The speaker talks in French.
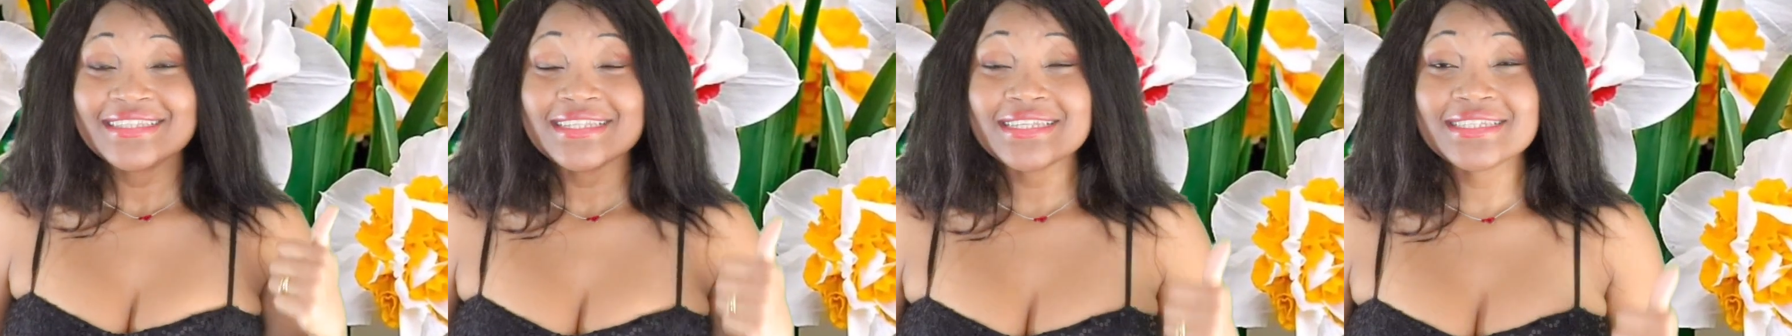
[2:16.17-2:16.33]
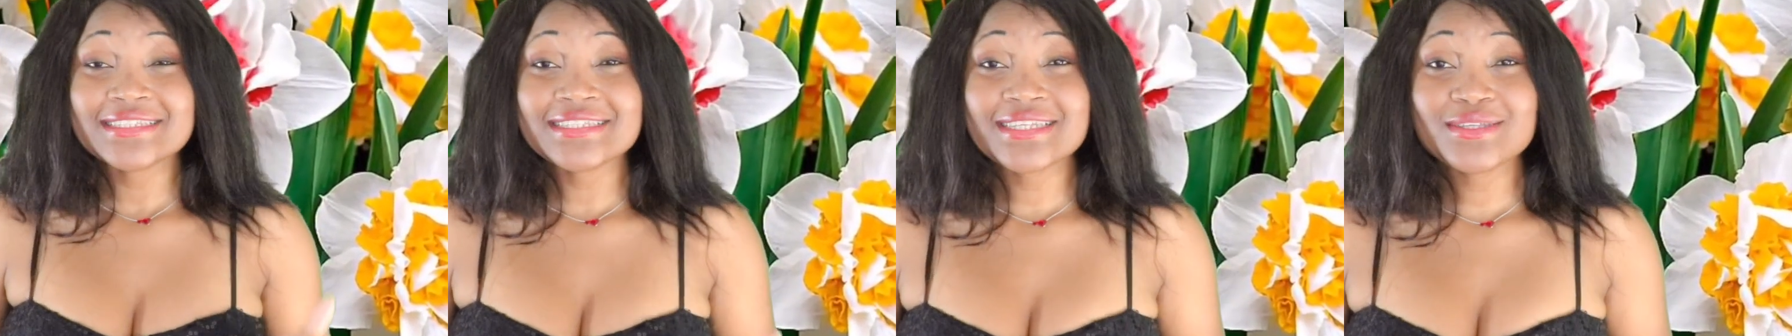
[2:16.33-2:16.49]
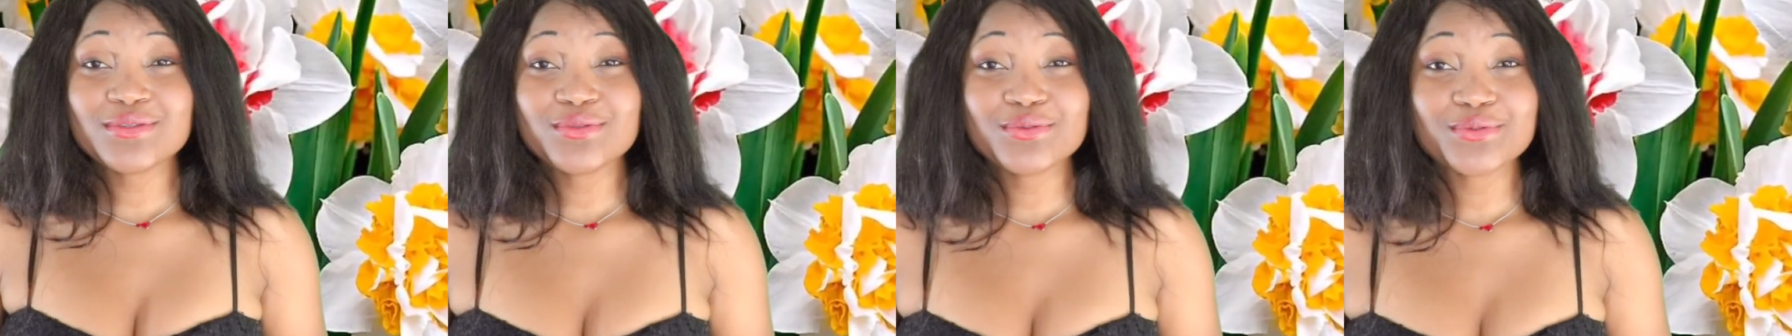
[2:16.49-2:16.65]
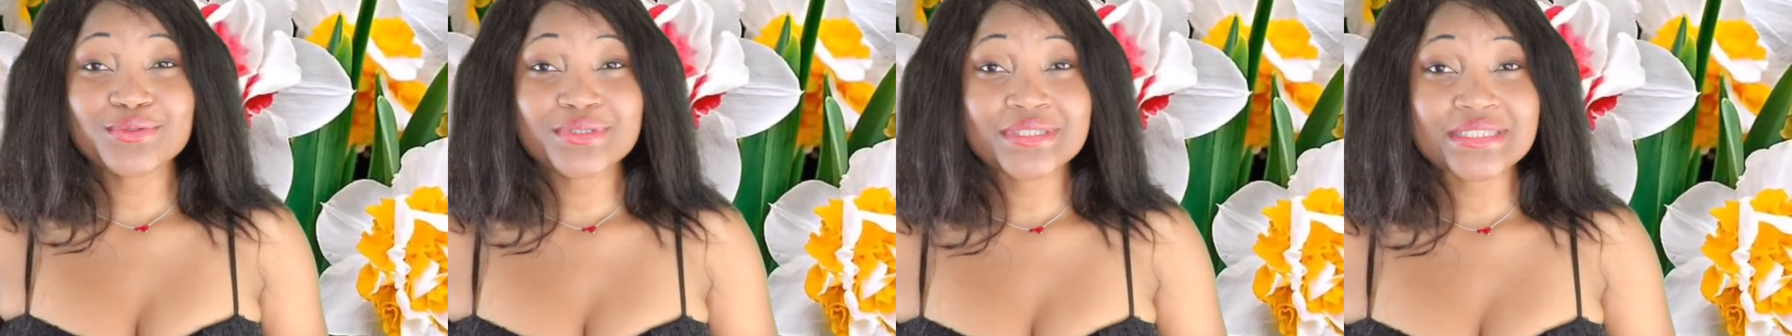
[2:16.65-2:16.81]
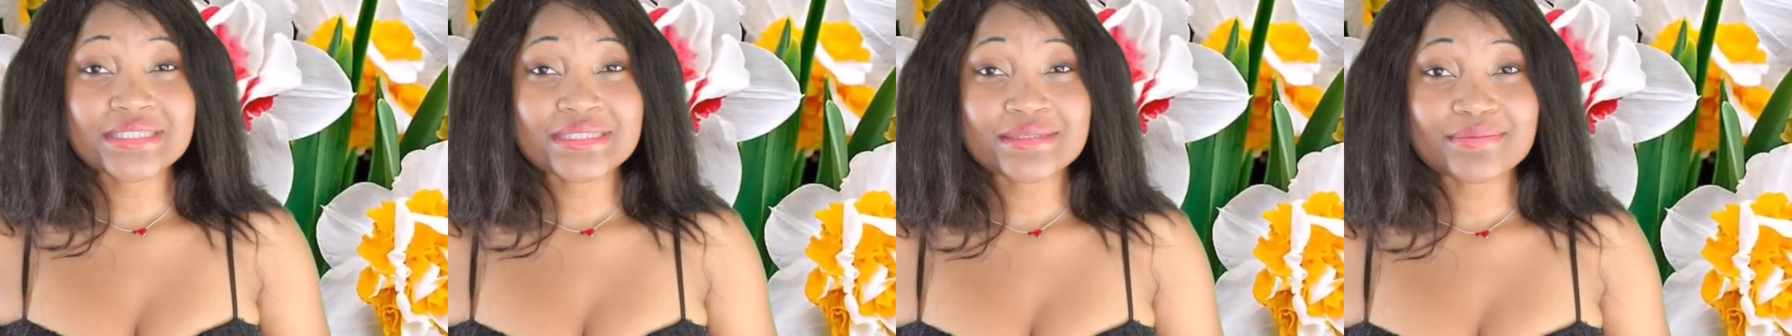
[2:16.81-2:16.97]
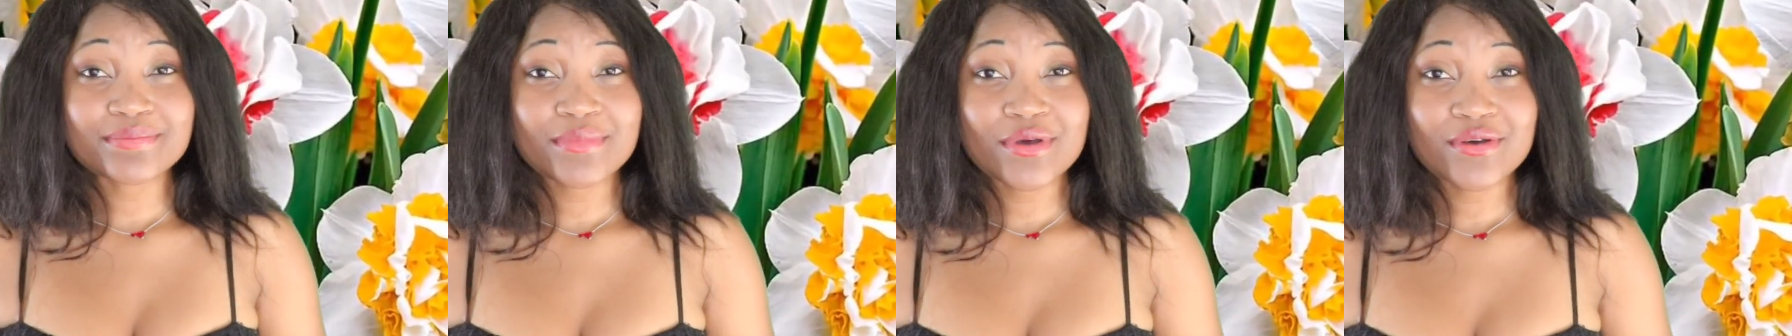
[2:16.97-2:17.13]
des
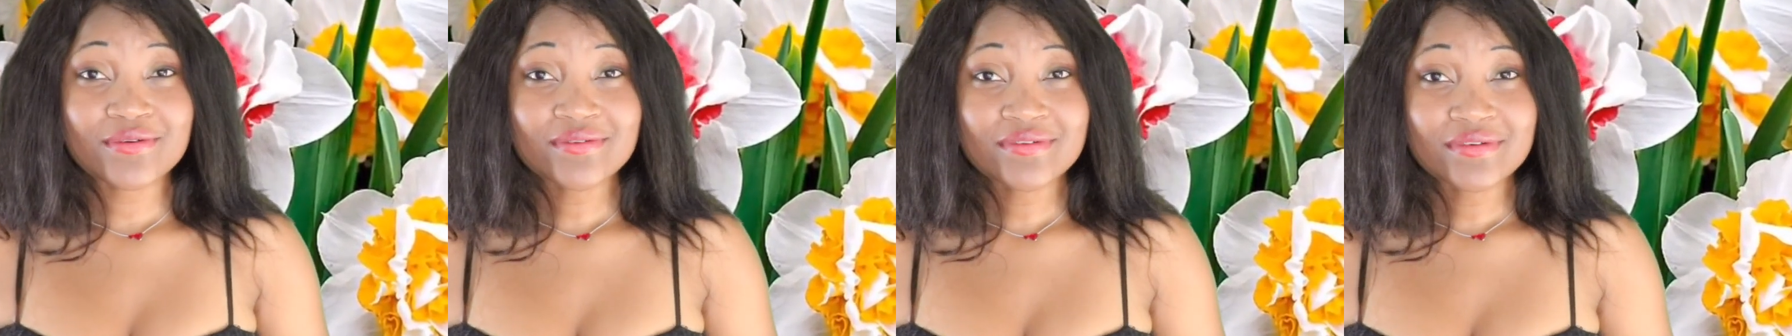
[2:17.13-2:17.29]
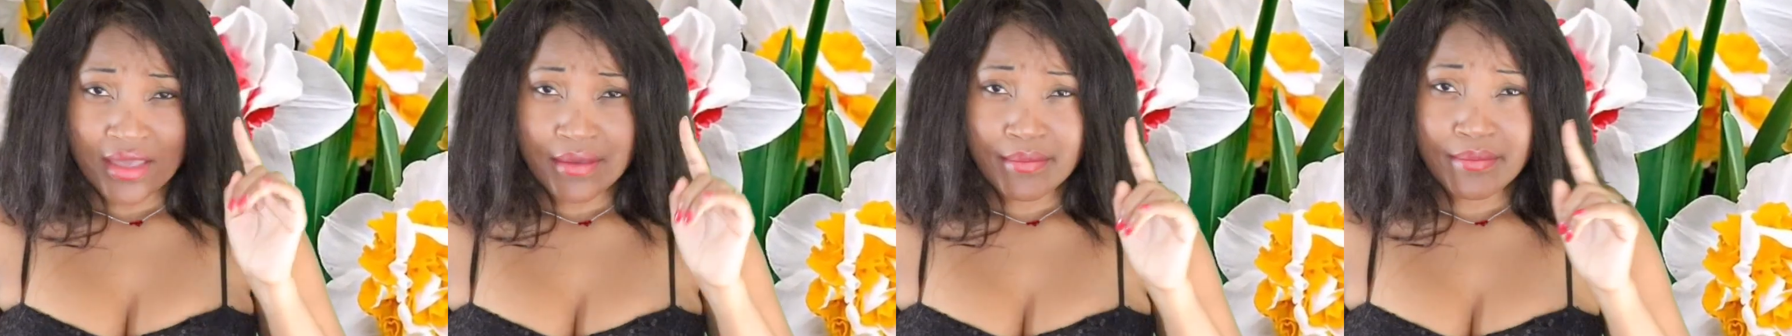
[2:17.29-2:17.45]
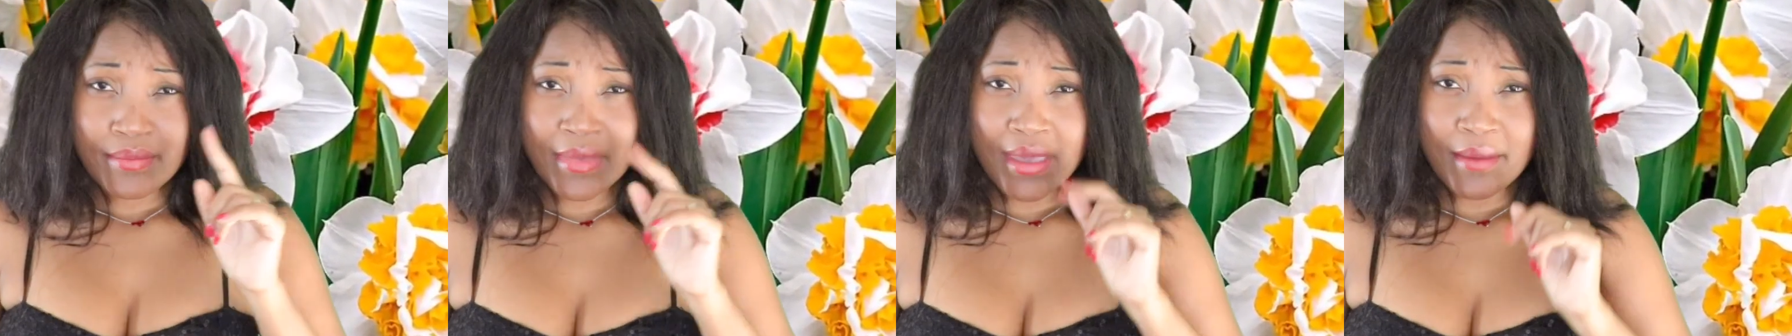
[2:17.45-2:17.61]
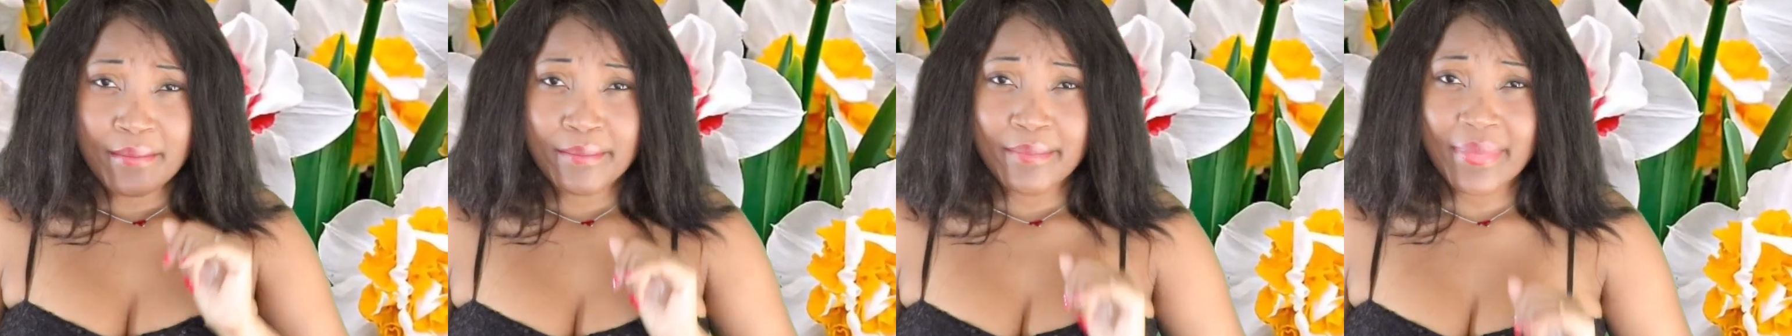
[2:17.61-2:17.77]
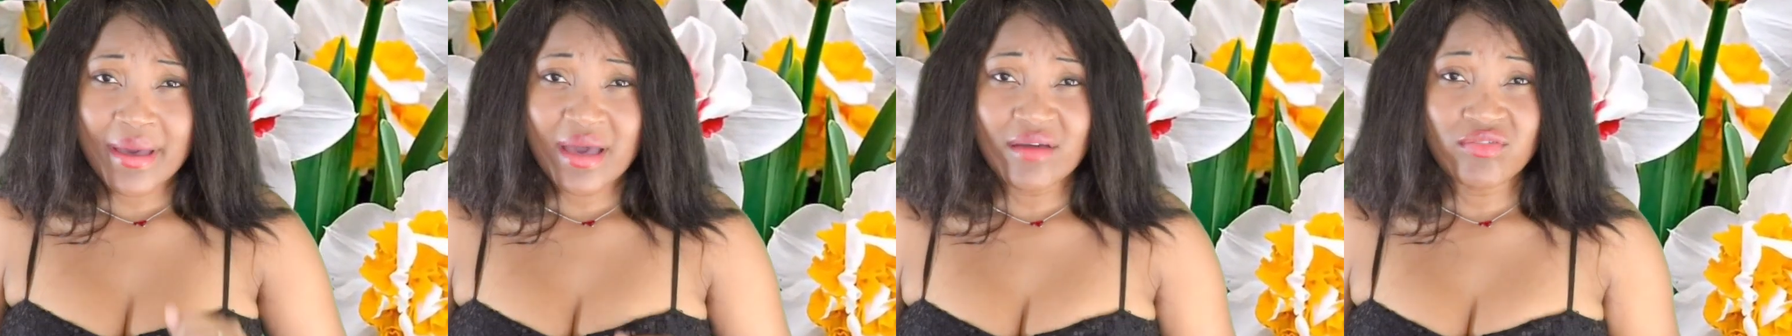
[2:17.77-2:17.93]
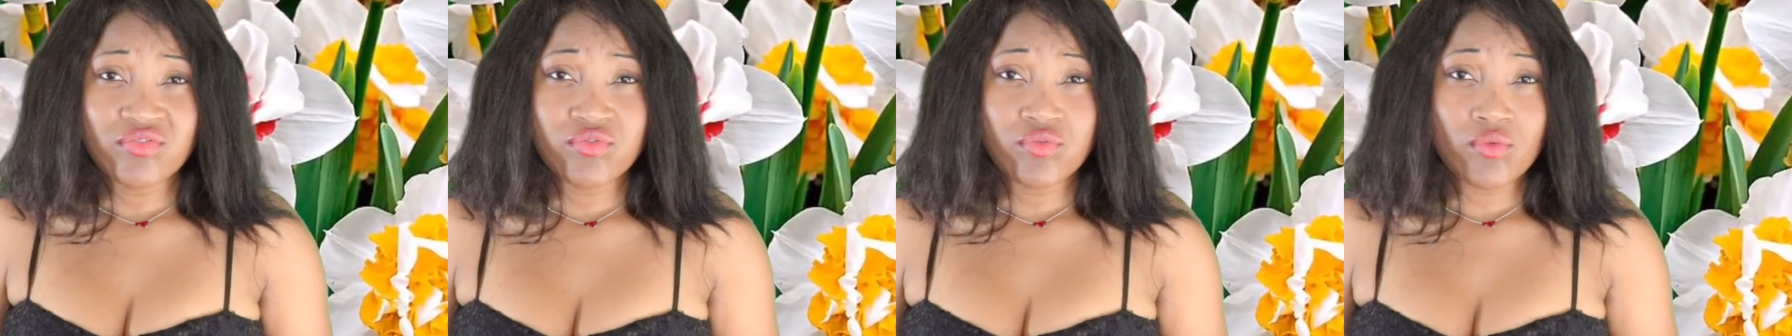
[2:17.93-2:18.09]
étourdissements et même
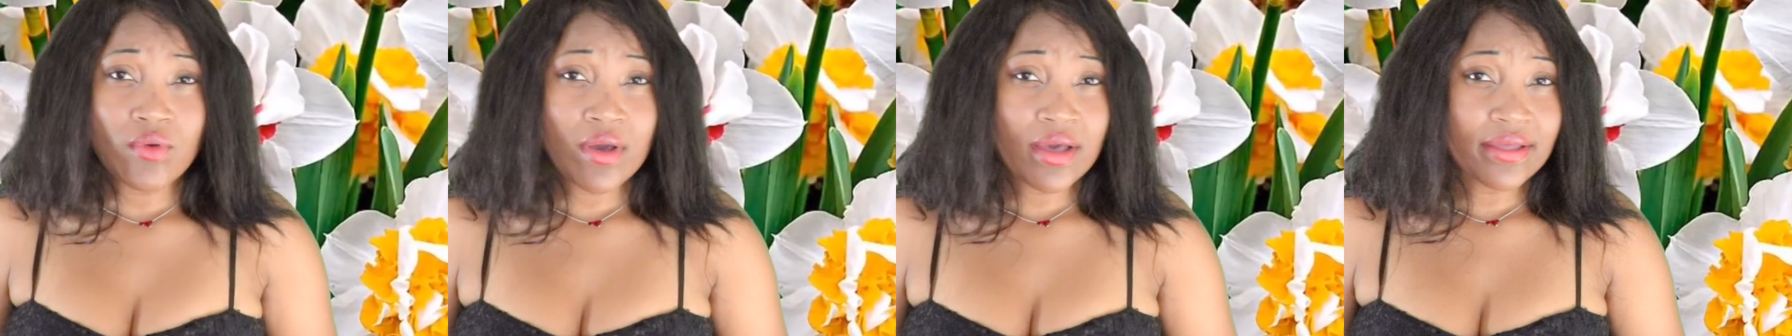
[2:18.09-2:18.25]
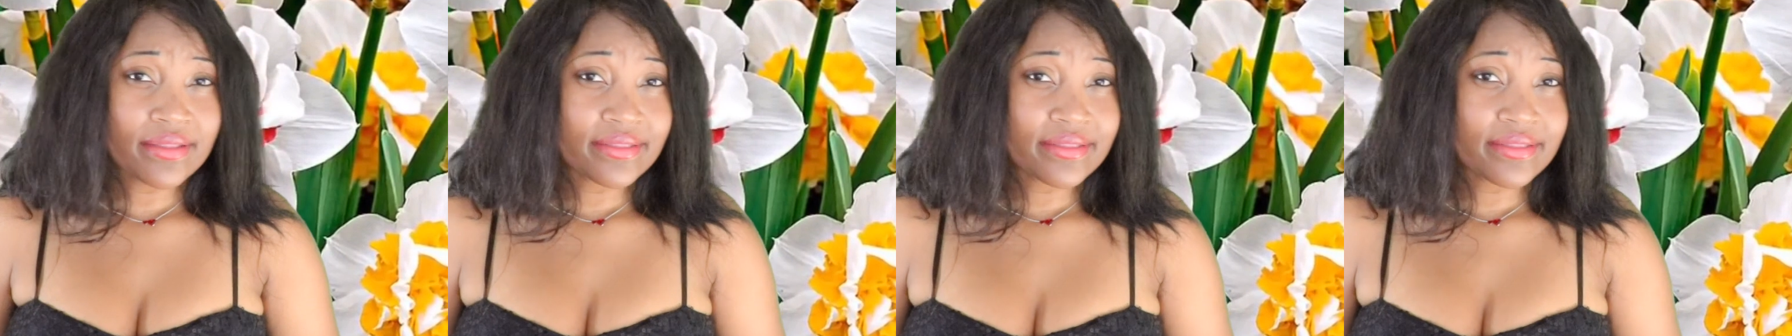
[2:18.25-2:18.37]
parfois